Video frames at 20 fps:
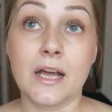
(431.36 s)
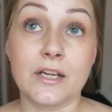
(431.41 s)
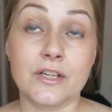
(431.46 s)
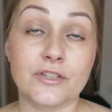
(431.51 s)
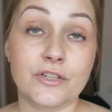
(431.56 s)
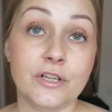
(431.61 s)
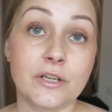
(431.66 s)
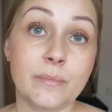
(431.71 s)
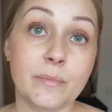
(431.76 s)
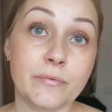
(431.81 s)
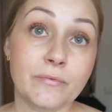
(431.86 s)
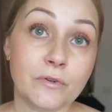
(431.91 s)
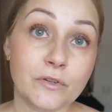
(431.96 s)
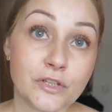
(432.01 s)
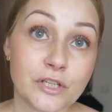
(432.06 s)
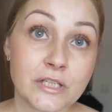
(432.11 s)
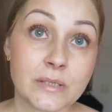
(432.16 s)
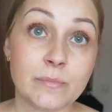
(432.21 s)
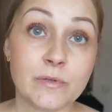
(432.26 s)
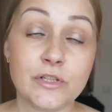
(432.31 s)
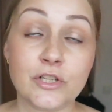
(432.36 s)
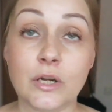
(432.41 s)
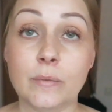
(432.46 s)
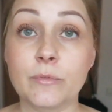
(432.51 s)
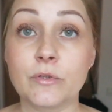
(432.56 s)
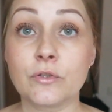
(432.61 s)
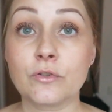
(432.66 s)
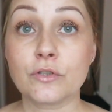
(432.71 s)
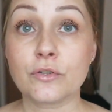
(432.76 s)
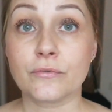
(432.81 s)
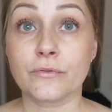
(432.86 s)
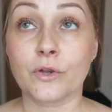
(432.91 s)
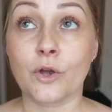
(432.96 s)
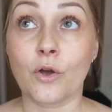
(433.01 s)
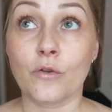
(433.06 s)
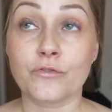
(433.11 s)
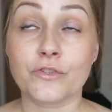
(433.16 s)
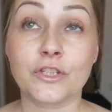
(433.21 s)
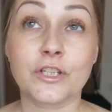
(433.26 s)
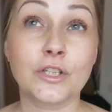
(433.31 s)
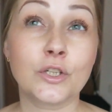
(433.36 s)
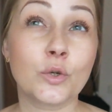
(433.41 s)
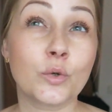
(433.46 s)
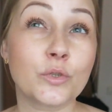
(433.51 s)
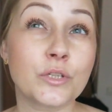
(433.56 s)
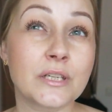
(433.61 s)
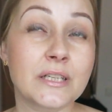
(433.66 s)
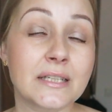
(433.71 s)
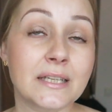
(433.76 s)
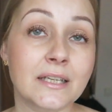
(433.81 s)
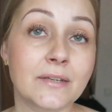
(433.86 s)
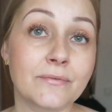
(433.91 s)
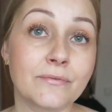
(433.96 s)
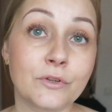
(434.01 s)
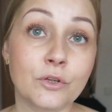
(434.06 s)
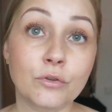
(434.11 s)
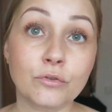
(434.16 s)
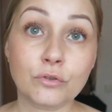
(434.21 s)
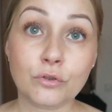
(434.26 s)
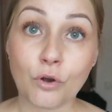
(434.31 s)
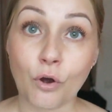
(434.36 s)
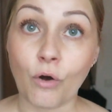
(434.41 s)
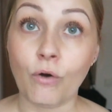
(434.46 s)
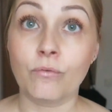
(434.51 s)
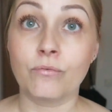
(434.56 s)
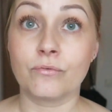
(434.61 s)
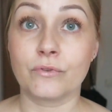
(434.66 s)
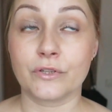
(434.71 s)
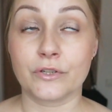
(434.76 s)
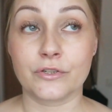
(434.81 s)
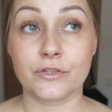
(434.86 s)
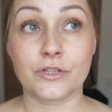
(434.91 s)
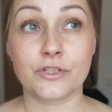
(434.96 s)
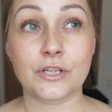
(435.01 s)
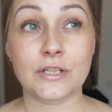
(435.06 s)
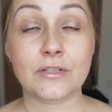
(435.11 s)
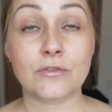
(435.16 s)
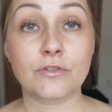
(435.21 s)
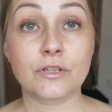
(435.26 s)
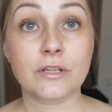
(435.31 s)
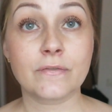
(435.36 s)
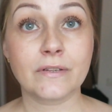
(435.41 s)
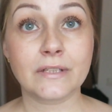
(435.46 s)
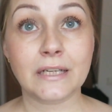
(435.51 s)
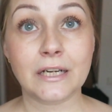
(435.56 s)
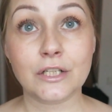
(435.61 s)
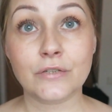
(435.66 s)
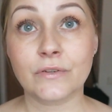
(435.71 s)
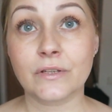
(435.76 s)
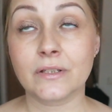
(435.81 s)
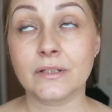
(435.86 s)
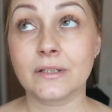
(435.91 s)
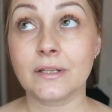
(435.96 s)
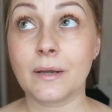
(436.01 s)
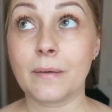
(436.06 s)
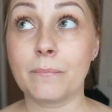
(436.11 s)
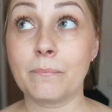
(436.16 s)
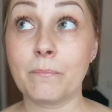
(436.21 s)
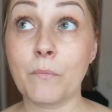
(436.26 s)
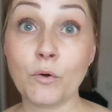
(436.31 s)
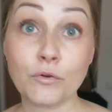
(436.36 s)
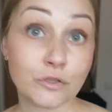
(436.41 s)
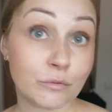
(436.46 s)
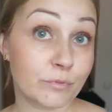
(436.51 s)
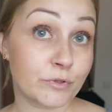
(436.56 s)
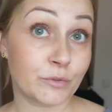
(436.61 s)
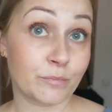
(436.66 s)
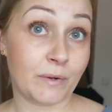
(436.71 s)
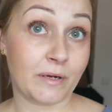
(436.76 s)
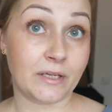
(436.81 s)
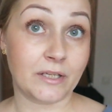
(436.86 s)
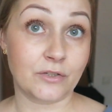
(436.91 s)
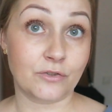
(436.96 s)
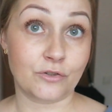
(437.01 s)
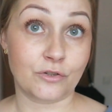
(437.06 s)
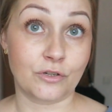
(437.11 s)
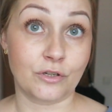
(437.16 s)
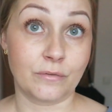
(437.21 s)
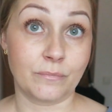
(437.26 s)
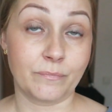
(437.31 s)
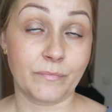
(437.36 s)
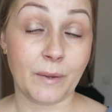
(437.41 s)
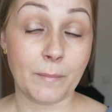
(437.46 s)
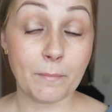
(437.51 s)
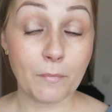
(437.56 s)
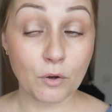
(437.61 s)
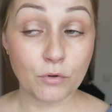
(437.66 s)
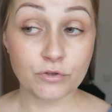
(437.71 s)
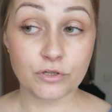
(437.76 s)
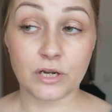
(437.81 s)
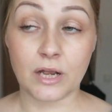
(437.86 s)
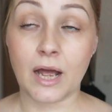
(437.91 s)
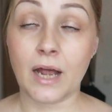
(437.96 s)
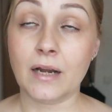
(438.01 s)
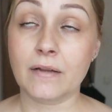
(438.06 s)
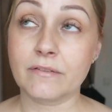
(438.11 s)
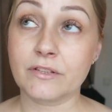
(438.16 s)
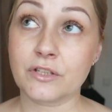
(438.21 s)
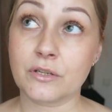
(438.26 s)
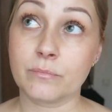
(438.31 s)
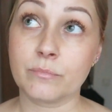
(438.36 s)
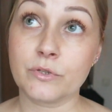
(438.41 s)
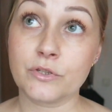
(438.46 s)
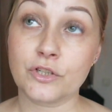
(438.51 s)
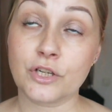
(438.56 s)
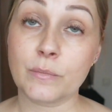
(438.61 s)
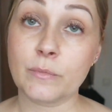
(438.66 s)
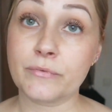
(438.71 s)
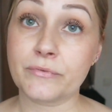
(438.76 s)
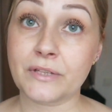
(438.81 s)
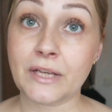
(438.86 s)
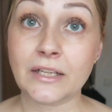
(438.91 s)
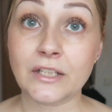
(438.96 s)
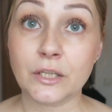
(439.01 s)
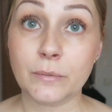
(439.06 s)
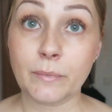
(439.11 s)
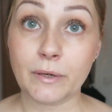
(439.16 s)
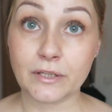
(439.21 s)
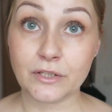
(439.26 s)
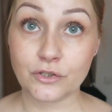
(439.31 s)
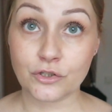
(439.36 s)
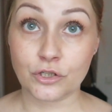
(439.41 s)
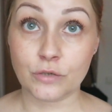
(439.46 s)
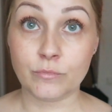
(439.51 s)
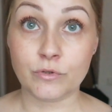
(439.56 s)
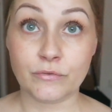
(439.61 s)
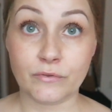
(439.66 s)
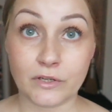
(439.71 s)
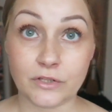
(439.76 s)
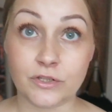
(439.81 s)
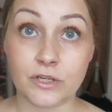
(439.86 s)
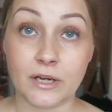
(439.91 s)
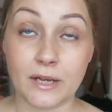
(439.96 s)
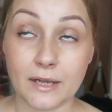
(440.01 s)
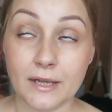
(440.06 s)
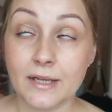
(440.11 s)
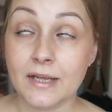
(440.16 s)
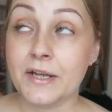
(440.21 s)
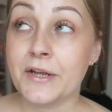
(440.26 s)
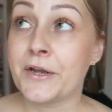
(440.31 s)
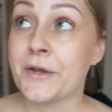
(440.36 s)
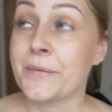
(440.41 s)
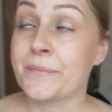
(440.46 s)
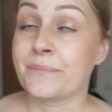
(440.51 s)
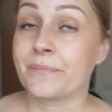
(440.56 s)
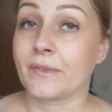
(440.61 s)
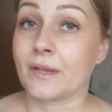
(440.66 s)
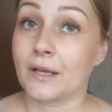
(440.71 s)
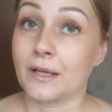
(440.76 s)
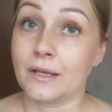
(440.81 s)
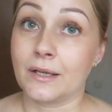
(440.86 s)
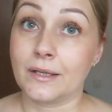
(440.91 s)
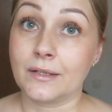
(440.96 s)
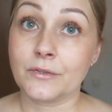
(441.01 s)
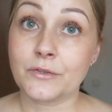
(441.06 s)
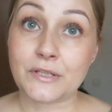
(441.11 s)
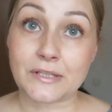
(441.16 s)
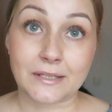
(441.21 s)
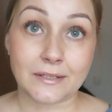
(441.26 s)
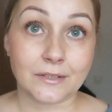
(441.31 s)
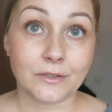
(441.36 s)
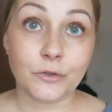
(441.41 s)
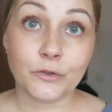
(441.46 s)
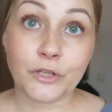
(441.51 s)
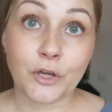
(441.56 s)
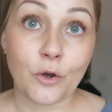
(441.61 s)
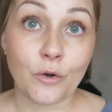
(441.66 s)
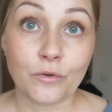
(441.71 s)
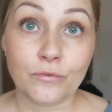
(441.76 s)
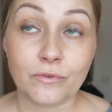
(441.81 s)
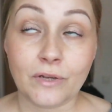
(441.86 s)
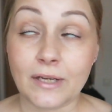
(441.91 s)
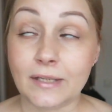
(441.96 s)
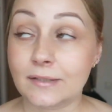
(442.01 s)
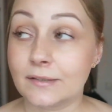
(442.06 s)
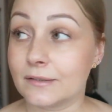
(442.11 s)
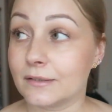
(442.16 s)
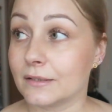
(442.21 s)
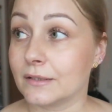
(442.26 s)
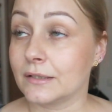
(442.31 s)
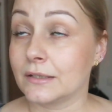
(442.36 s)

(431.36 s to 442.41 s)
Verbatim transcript: że powoli się zbliżamy do świąt, że ten grudzień jest taki wyjątkowy, że czas oczekiwania na święta może być magiczny. Może, ale wiecie, my żyjemy w tak niemagicznym świecie, E, no niestety to nie Hogwart,